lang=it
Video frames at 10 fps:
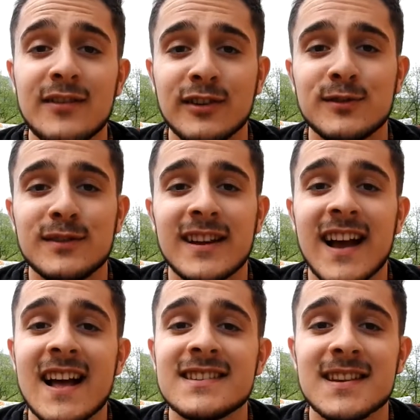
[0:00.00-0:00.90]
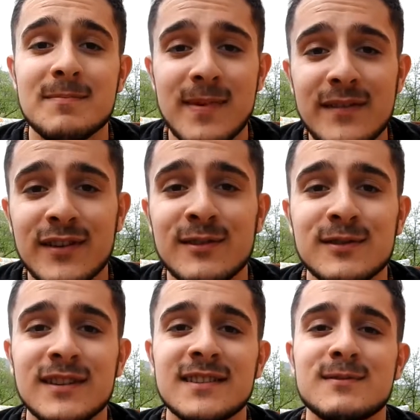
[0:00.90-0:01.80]
Salve a tutti ragazzi e
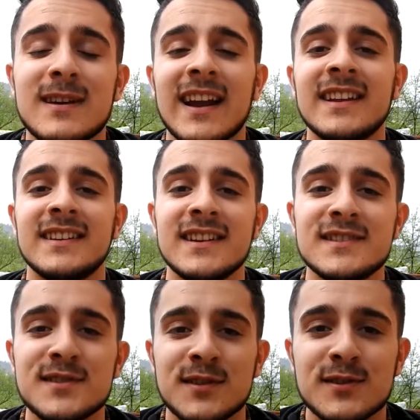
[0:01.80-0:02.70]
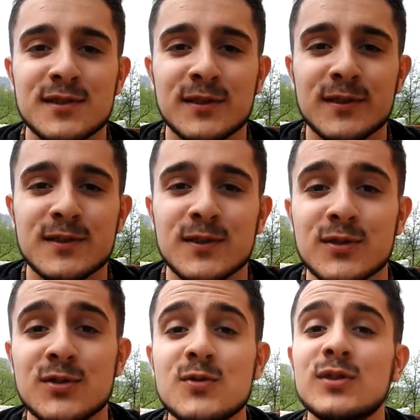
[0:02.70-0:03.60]
benvenuti sul canale di Reason, io sono lo
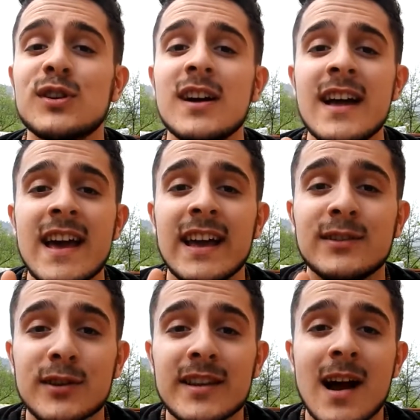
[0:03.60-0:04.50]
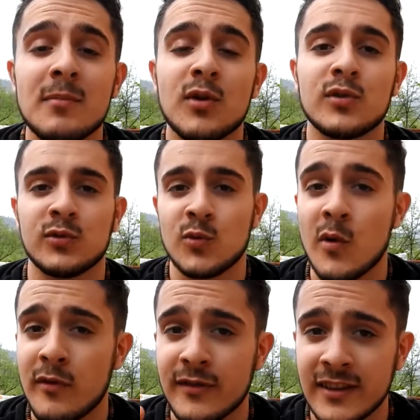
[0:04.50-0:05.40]
sconosciuto e torniamo con un
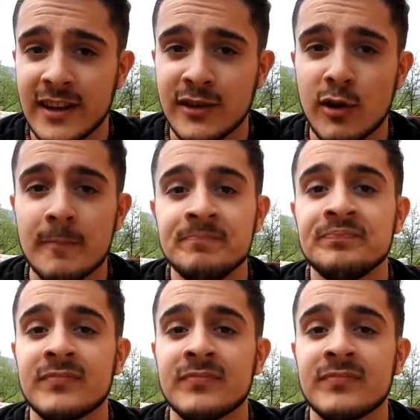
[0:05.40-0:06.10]
nuovo video